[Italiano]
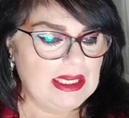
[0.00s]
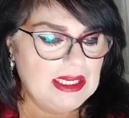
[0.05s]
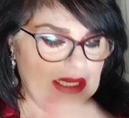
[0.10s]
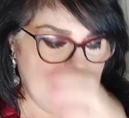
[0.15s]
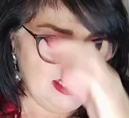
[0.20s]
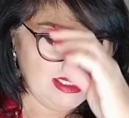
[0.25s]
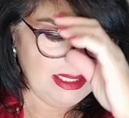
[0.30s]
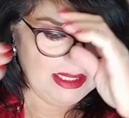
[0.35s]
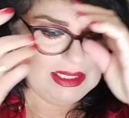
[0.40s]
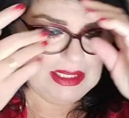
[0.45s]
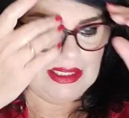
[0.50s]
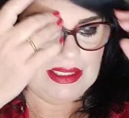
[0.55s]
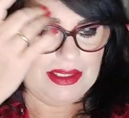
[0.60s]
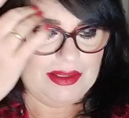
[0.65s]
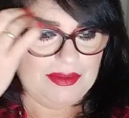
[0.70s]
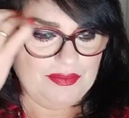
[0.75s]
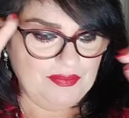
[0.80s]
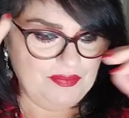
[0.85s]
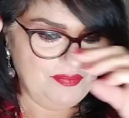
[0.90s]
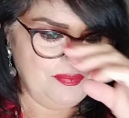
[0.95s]

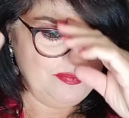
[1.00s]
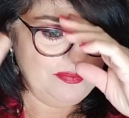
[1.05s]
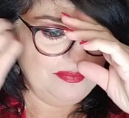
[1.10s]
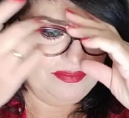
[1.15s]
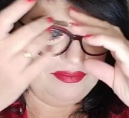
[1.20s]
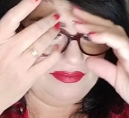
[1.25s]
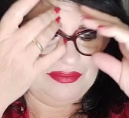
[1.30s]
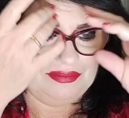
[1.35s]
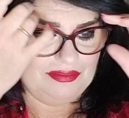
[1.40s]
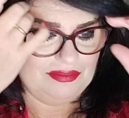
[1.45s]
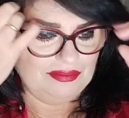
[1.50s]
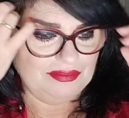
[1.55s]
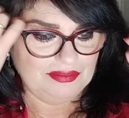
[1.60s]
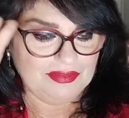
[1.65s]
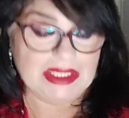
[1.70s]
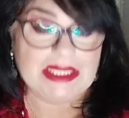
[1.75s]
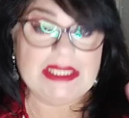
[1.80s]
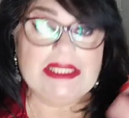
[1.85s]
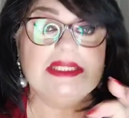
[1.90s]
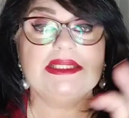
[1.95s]

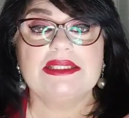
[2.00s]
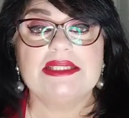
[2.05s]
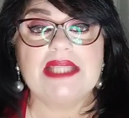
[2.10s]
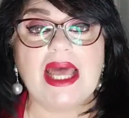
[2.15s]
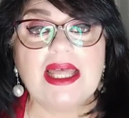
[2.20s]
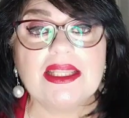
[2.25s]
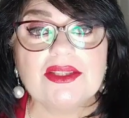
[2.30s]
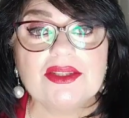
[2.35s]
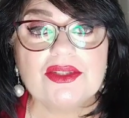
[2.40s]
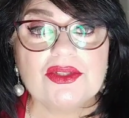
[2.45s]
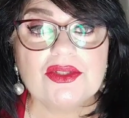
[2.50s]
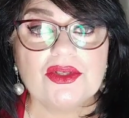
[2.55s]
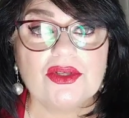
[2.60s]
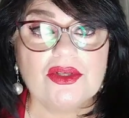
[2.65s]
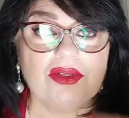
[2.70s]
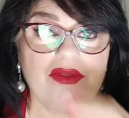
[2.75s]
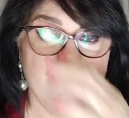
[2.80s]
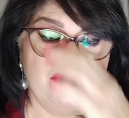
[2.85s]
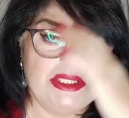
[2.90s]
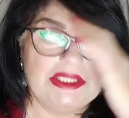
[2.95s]
Ehm,
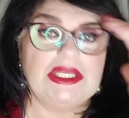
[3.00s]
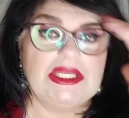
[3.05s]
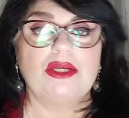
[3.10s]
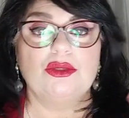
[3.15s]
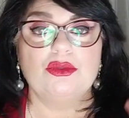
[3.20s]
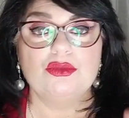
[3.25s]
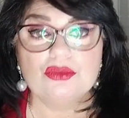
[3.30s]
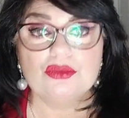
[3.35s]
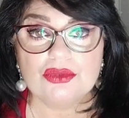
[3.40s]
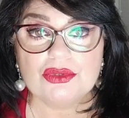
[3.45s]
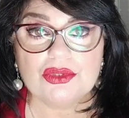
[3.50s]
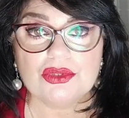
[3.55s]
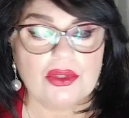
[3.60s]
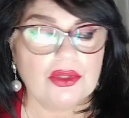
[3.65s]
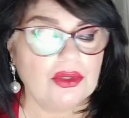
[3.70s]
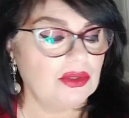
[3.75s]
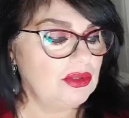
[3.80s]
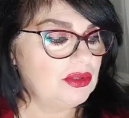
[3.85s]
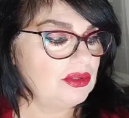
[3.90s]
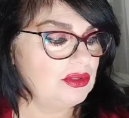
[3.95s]
intanto vi
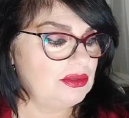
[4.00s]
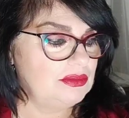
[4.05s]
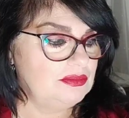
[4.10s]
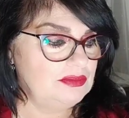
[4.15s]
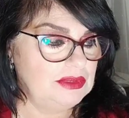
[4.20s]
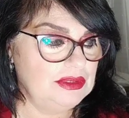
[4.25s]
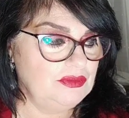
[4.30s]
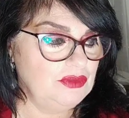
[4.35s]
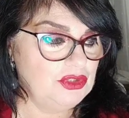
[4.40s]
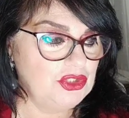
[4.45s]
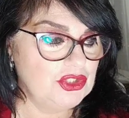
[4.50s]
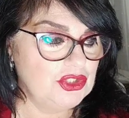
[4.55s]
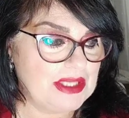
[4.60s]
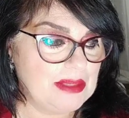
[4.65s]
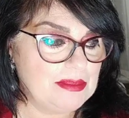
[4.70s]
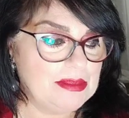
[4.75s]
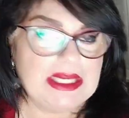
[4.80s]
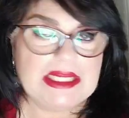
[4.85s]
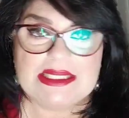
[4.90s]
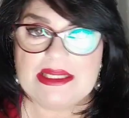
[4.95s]
saluto, eh, voglio
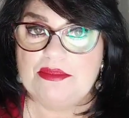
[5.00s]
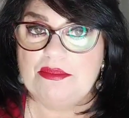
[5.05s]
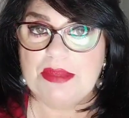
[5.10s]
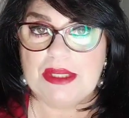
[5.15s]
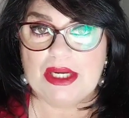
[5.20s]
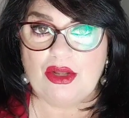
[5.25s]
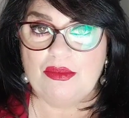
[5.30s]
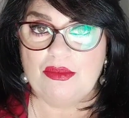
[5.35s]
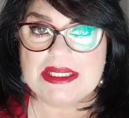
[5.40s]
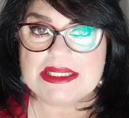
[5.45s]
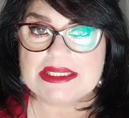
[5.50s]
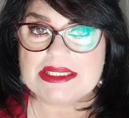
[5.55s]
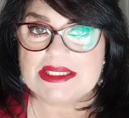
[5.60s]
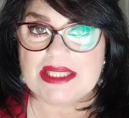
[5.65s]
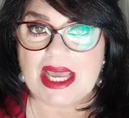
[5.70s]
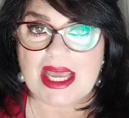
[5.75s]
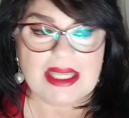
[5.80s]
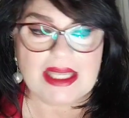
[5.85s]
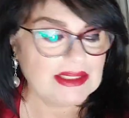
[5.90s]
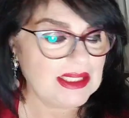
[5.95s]
sapere sempre come
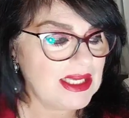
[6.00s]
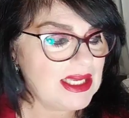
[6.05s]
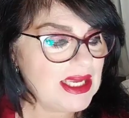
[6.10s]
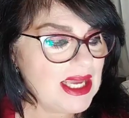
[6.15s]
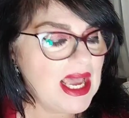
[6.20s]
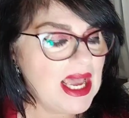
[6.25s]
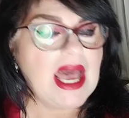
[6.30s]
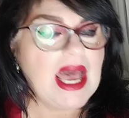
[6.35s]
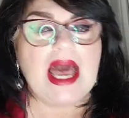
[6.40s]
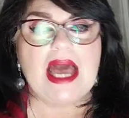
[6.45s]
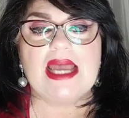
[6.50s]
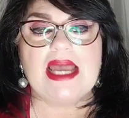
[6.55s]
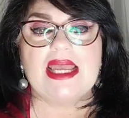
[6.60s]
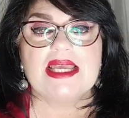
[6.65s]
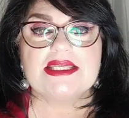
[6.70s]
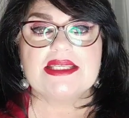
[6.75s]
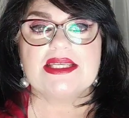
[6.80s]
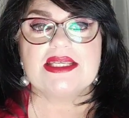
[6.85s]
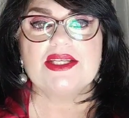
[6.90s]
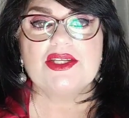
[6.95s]
state,
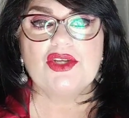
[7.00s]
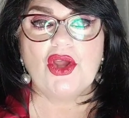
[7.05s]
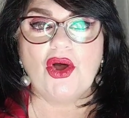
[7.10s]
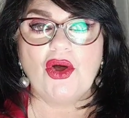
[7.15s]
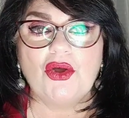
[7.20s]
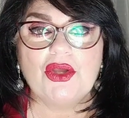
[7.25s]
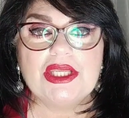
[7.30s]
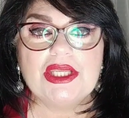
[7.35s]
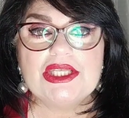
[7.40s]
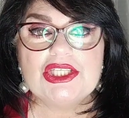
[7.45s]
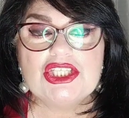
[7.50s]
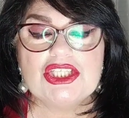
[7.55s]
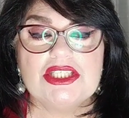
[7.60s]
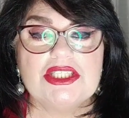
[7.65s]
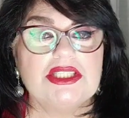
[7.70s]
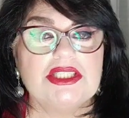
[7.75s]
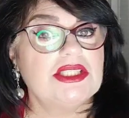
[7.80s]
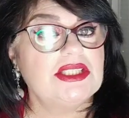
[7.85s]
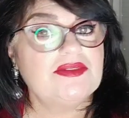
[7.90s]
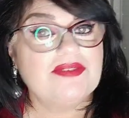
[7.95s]
anche se noi
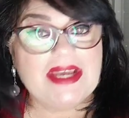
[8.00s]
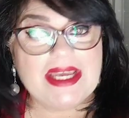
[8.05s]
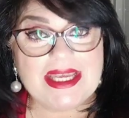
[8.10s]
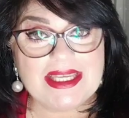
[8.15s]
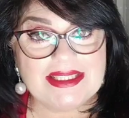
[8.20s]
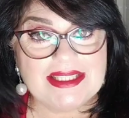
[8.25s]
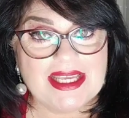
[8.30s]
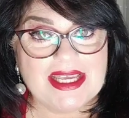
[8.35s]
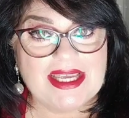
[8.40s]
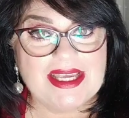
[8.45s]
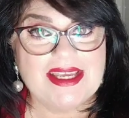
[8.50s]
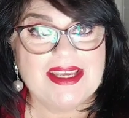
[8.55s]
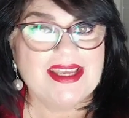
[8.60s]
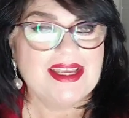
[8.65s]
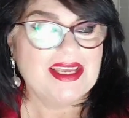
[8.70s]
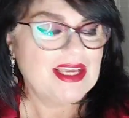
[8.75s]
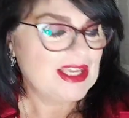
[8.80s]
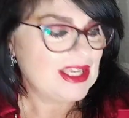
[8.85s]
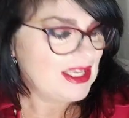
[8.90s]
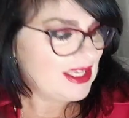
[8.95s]
ci si vede
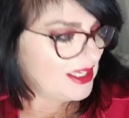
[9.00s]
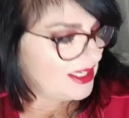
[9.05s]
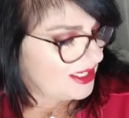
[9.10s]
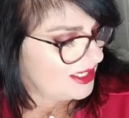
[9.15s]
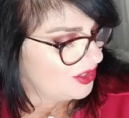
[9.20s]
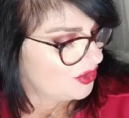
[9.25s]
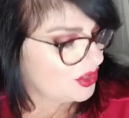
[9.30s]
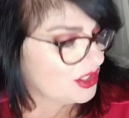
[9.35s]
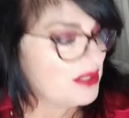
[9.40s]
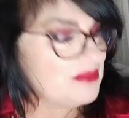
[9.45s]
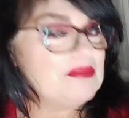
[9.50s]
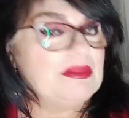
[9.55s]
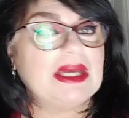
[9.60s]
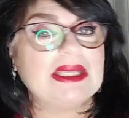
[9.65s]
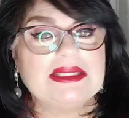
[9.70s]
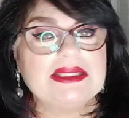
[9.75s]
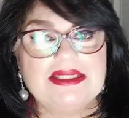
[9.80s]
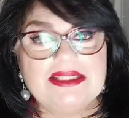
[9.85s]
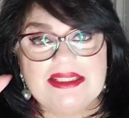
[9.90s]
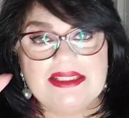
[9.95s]
eh, ogni
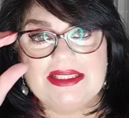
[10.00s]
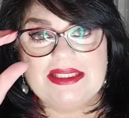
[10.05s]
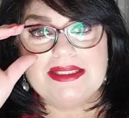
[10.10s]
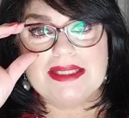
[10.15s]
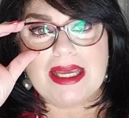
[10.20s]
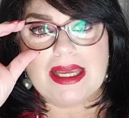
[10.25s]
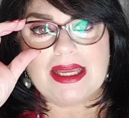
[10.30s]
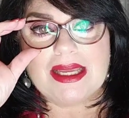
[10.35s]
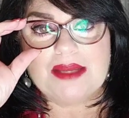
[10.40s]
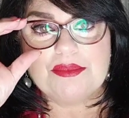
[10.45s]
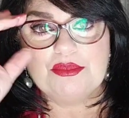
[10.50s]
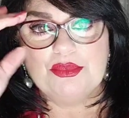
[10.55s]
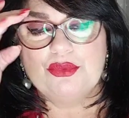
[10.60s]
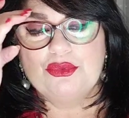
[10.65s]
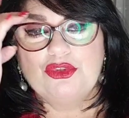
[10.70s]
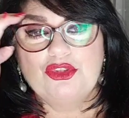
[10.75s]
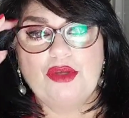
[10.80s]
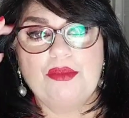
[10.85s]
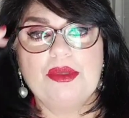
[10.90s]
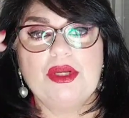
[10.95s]
mattina
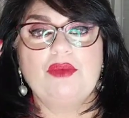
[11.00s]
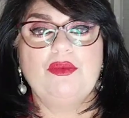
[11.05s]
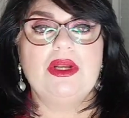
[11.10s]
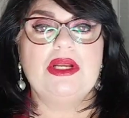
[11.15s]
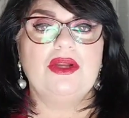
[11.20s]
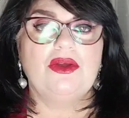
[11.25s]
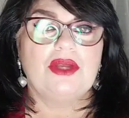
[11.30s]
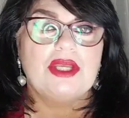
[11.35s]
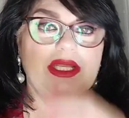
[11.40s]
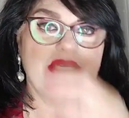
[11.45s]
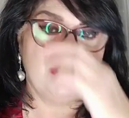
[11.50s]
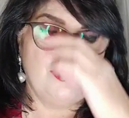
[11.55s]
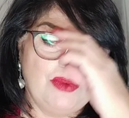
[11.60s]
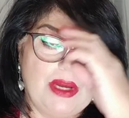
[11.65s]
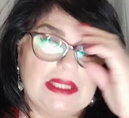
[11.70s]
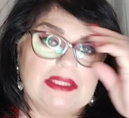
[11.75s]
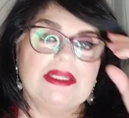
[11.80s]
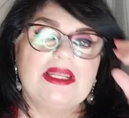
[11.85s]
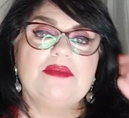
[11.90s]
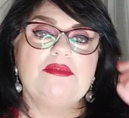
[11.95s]
appunto per quello che
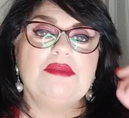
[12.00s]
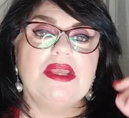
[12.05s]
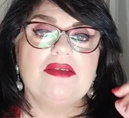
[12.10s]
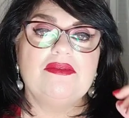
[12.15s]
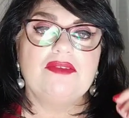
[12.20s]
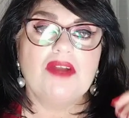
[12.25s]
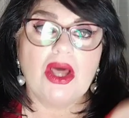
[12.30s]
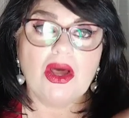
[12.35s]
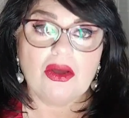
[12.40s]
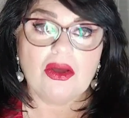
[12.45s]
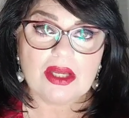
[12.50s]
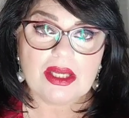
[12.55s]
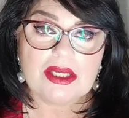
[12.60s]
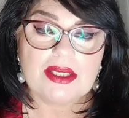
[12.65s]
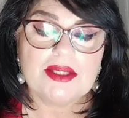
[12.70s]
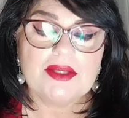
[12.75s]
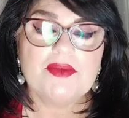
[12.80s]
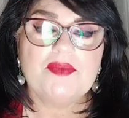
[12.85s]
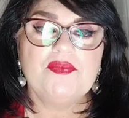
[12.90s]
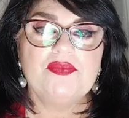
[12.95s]
riguarda i miei
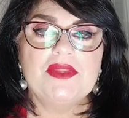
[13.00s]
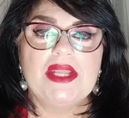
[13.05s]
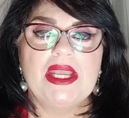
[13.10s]
vlog